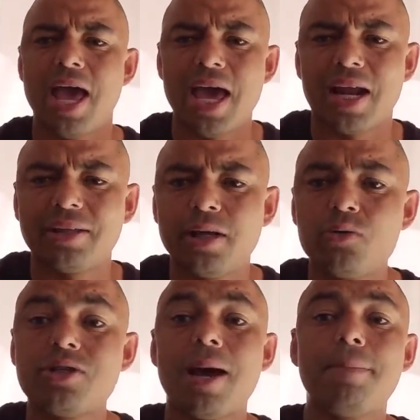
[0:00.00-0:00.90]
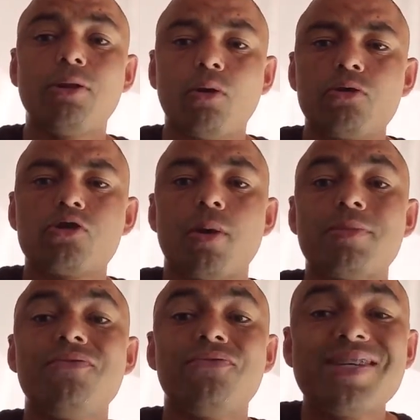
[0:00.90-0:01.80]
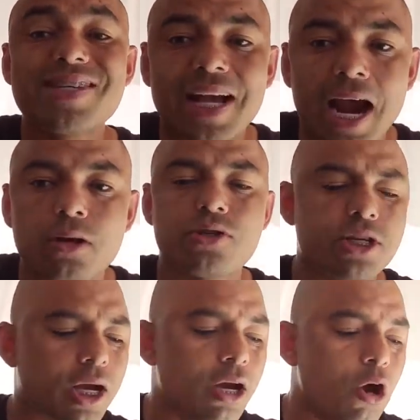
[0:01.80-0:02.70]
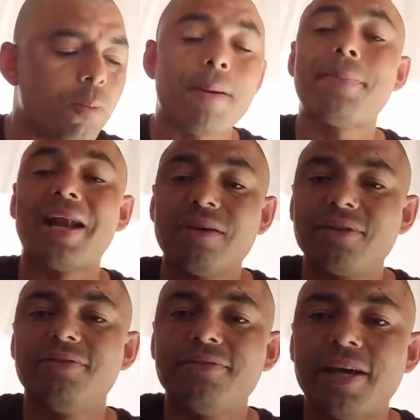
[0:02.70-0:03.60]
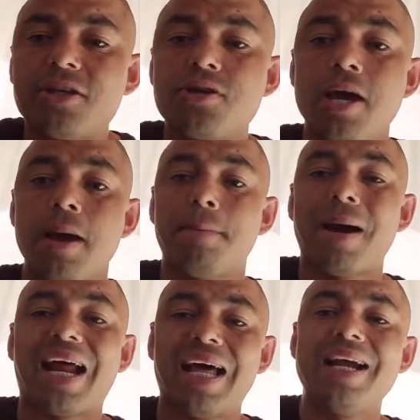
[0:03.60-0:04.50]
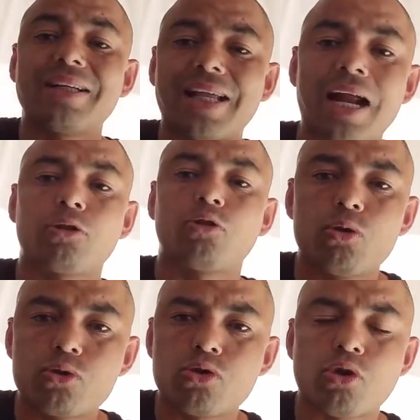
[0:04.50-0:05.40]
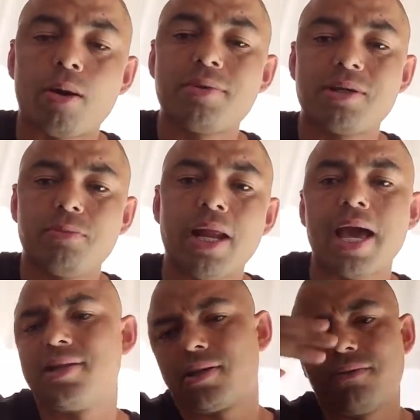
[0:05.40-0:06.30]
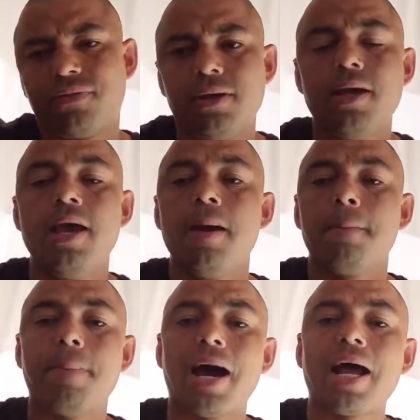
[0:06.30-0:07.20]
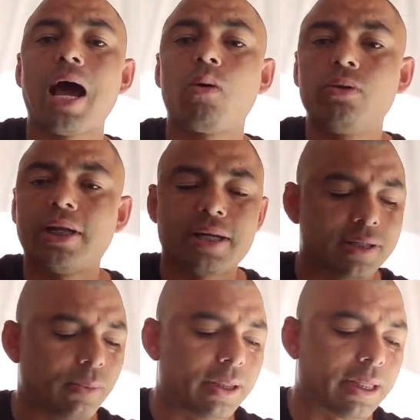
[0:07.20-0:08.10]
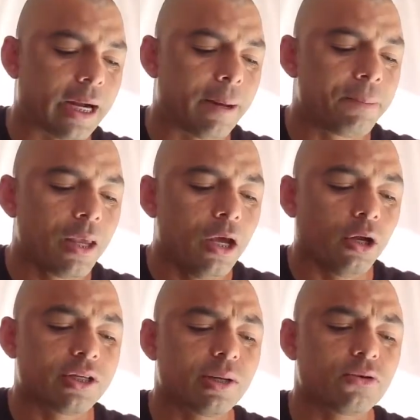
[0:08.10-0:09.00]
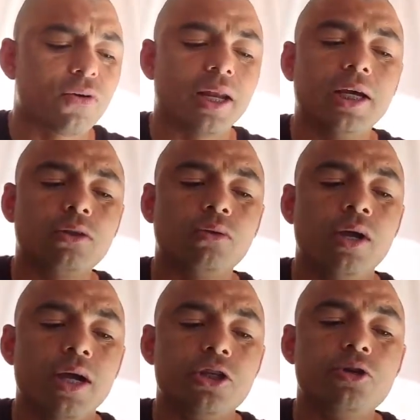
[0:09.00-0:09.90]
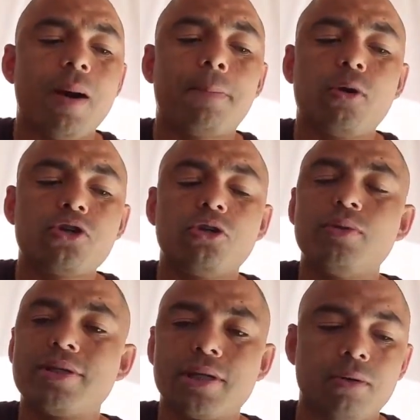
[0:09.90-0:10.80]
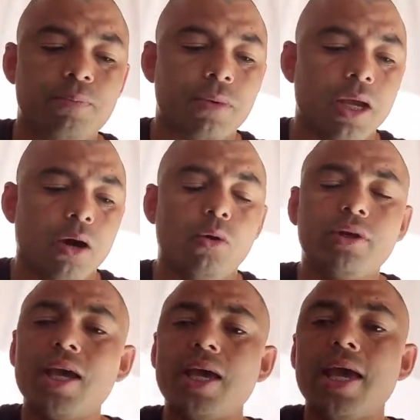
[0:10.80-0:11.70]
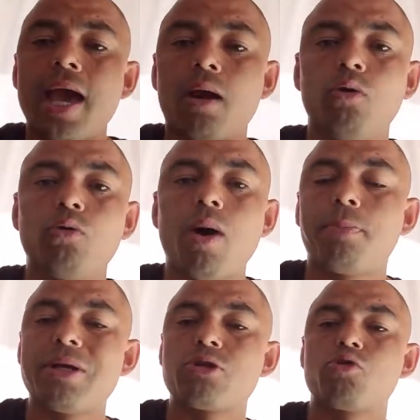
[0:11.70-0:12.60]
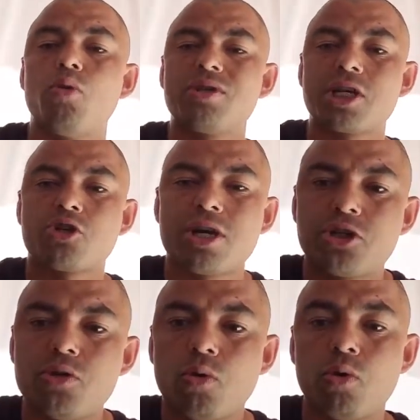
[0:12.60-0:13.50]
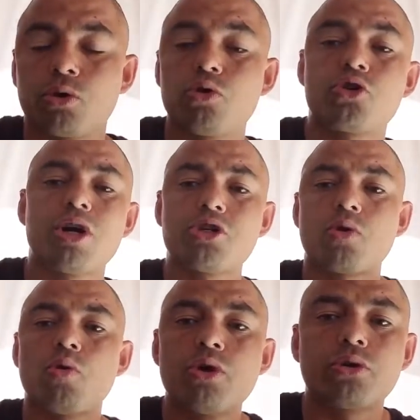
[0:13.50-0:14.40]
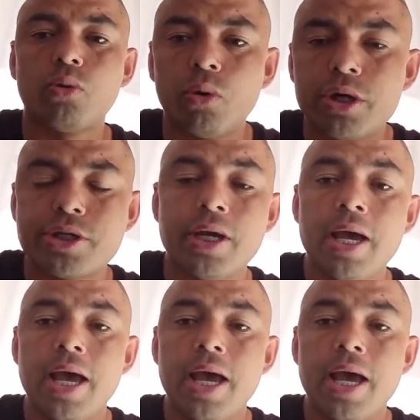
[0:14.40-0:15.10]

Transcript: era Deus e habitou entre os homens, se fez carne, ou seja, uma palavra vivente para alertar todos os homens e mulheres, enfim, para a condenação eterna. Nós estamos falando de uma prostituição. O que, que é quando uma pessoa usa shortinho curto? O short curto hoje